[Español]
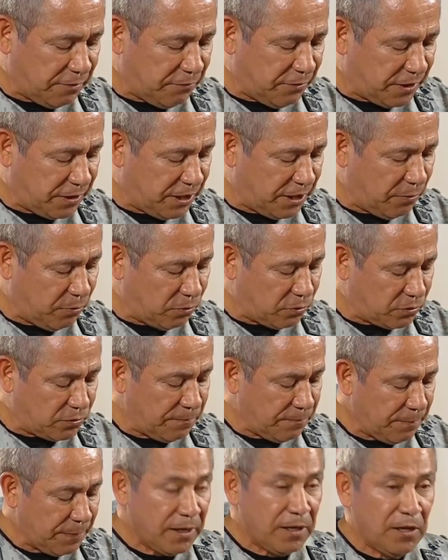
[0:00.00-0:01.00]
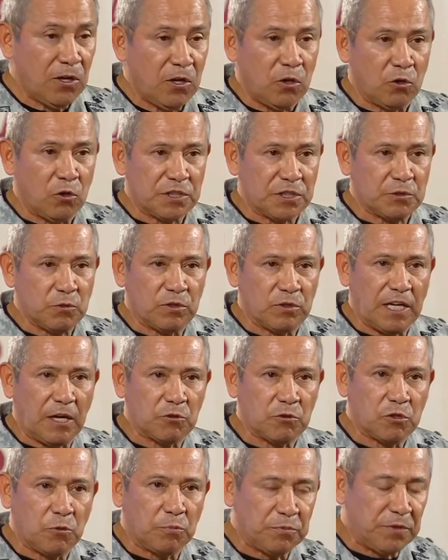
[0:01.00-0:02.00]
efectivos, los
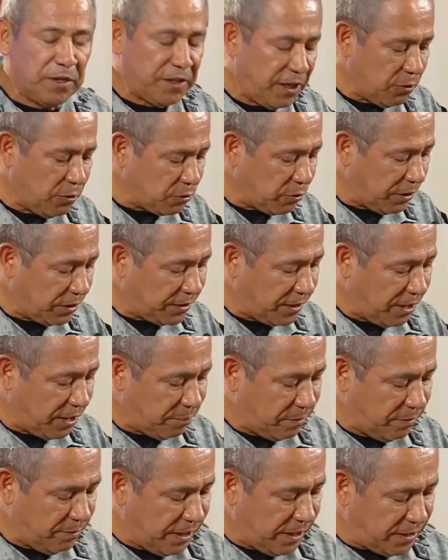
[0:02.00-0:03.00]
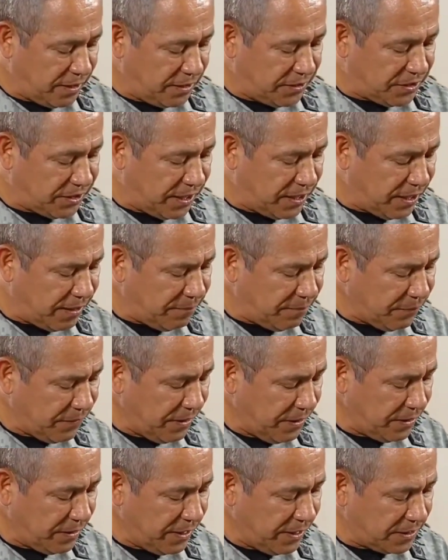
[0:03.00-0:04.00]
resultados obtenidos durante la primera
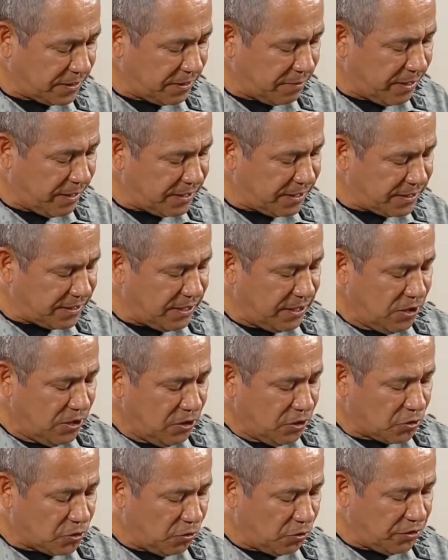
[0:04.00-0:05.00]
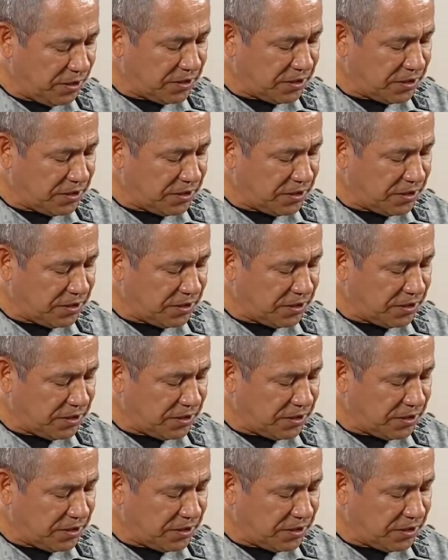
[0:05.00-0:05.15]
quincena de este mes son